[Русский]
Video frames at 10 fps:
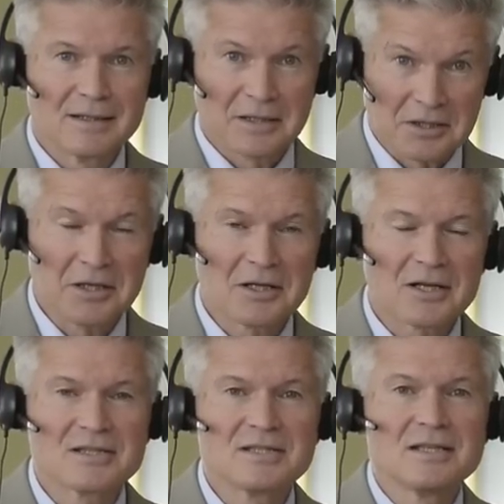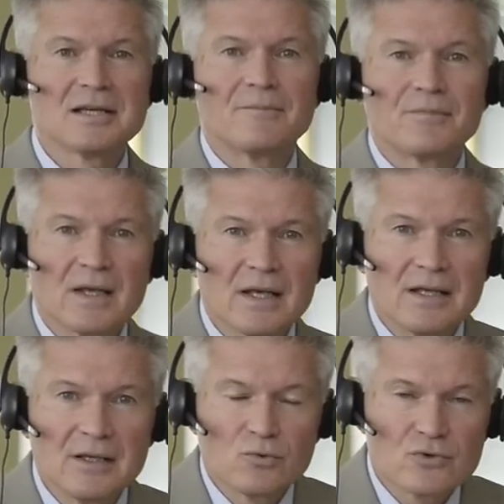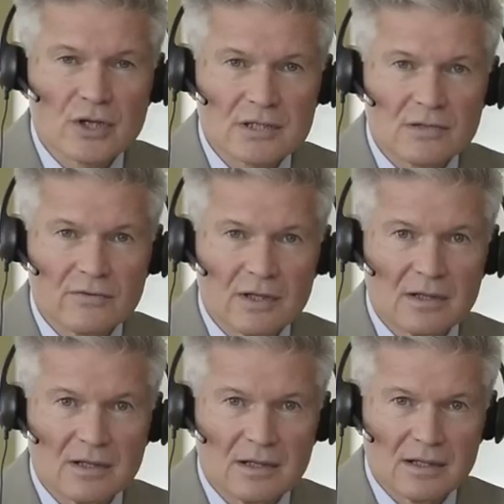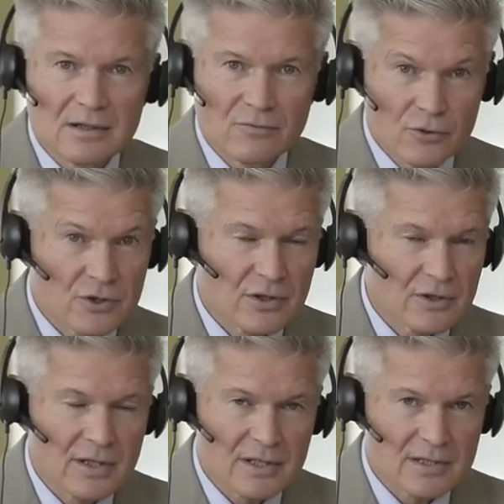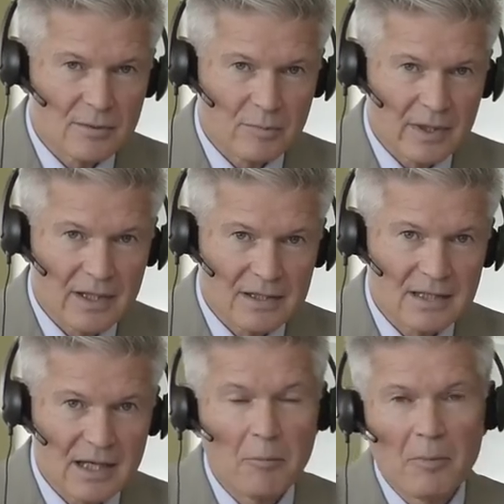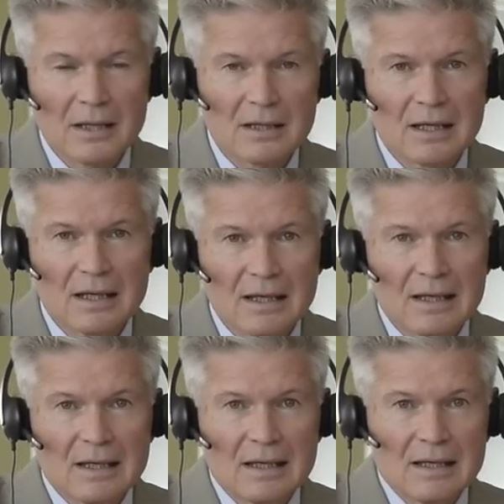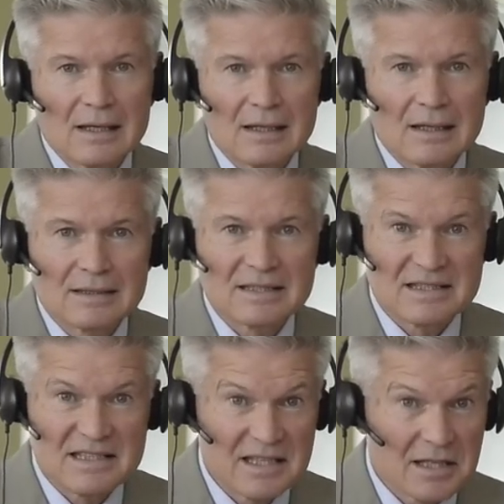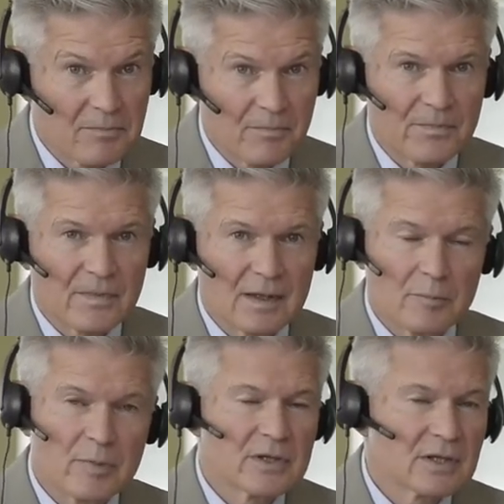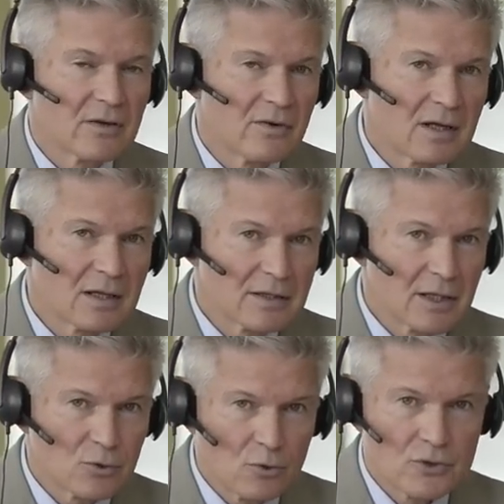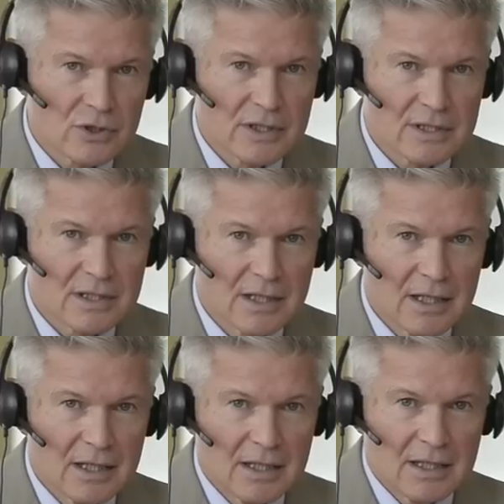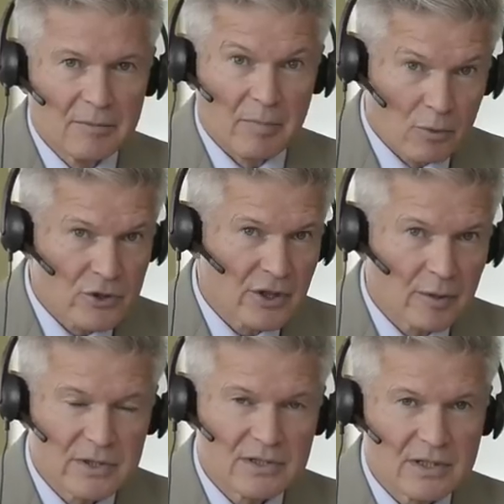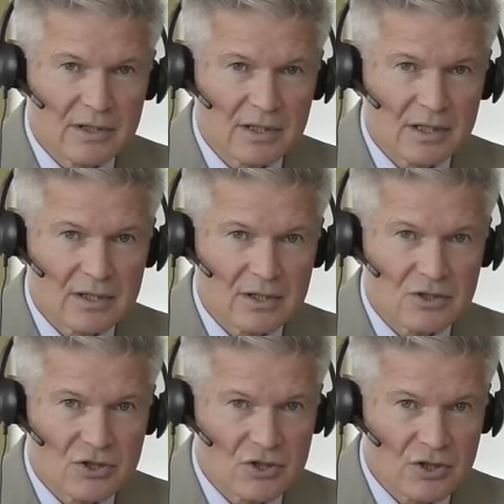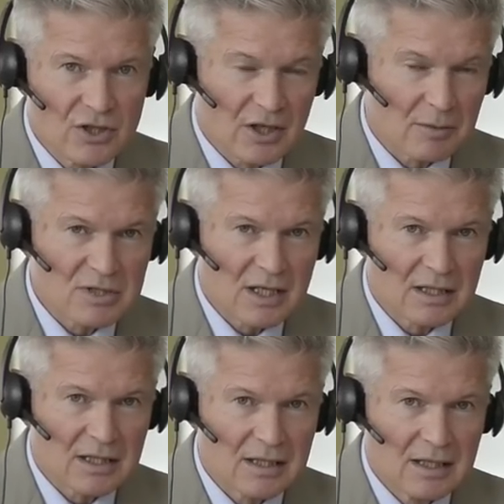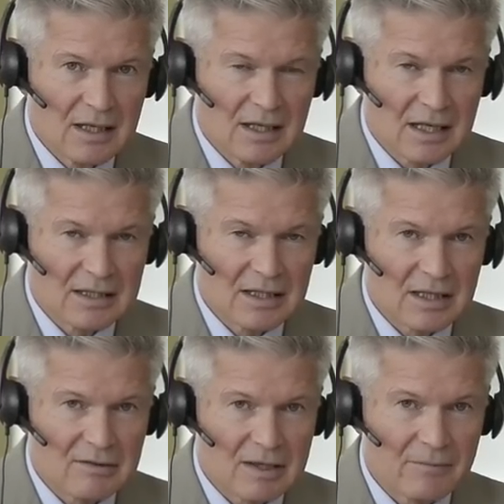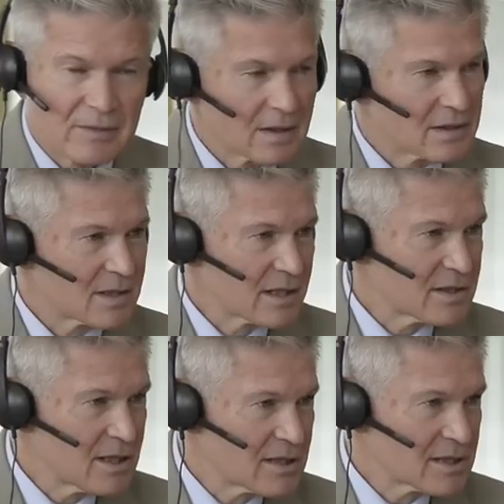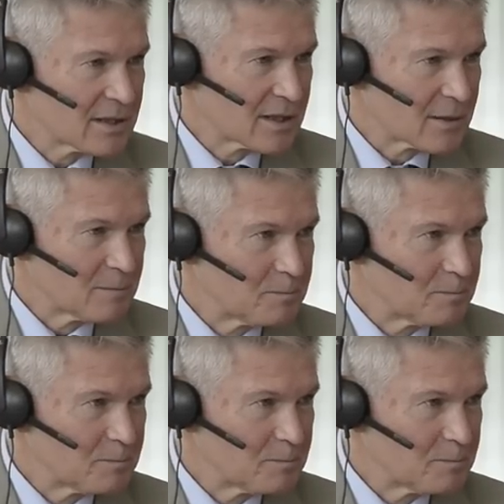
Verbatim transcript: канала «Россия» и участвовал а, в очень интересном проекте «Команда», а, где претендовал на должность помощника президента Чечни Рамзана Кадырова. Здравствуйте, Александр.